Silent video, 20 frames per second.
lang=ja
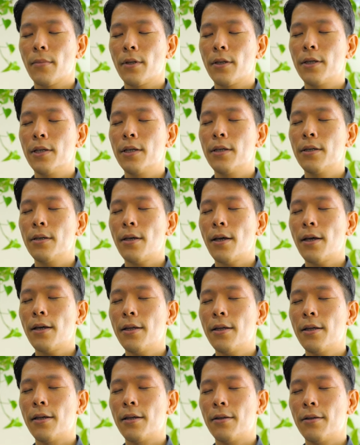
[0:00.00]
実際
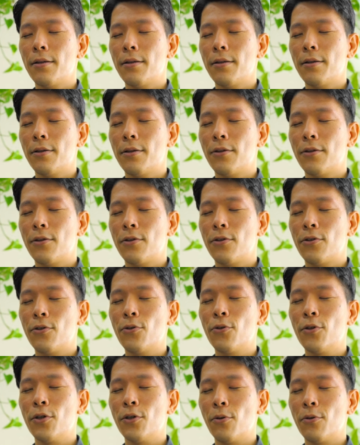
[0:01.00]
に
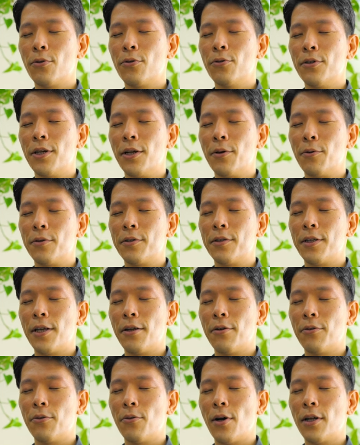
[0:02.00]
注意の訓練をしてい
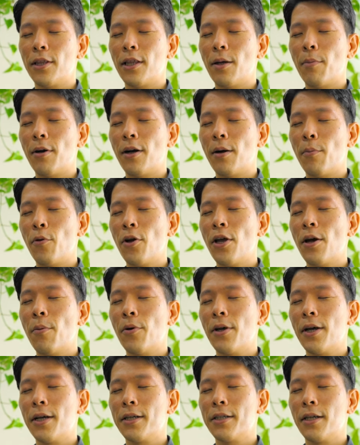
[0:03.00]
ると頭が
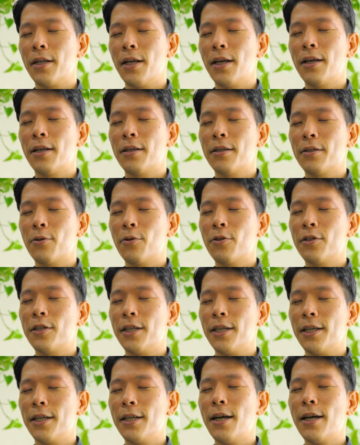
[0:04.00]
モヤモヤしてね、少
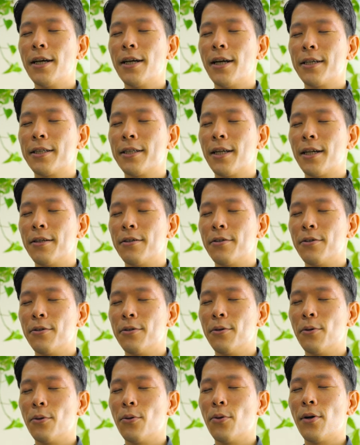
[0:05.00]
しイライラしたりす
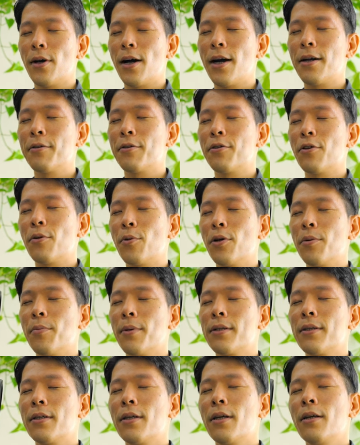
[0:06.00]
ることがあると思い
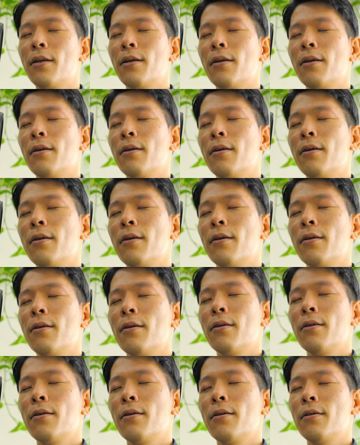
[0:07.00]
ます。
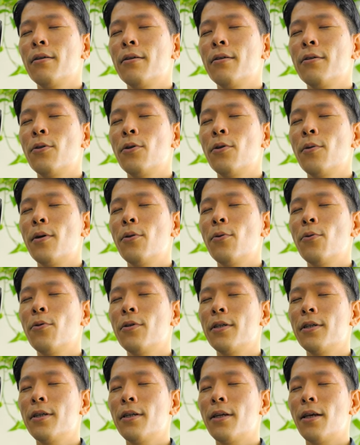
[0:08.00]
それは脳
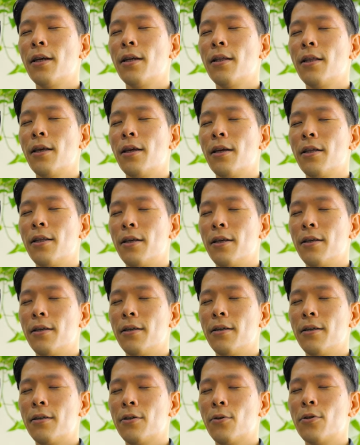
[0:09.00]
神経的に
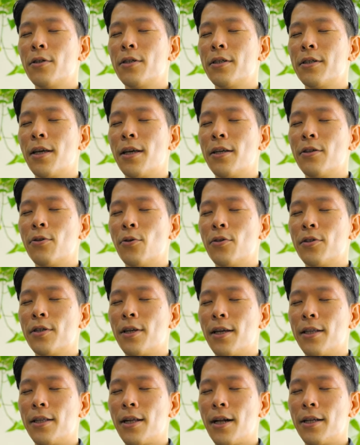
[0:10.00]
少し成長し
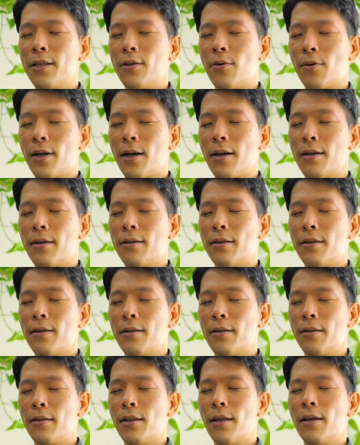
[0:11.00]
ていたりとか、
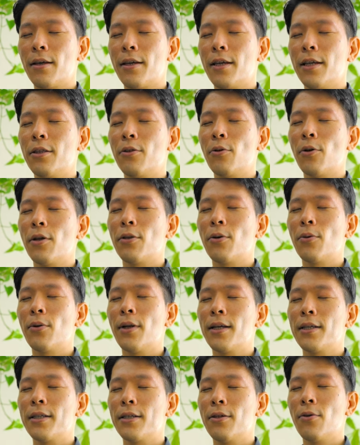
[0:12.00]
ね、筋トレと
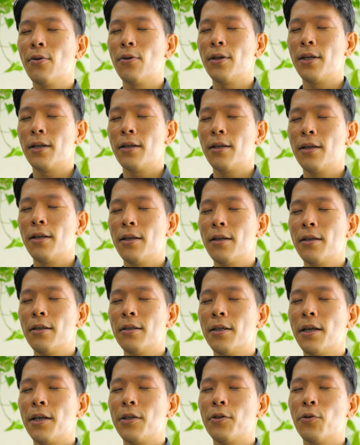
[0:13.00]
同じように
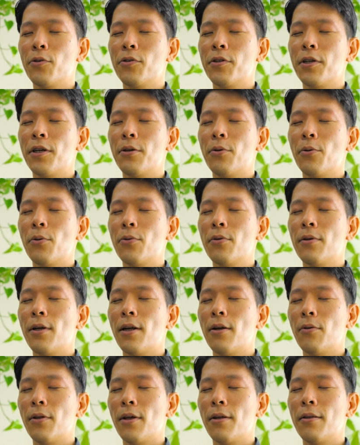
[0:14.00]
成長していることな
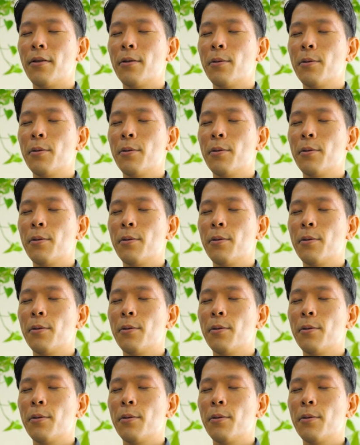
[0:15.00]
ので、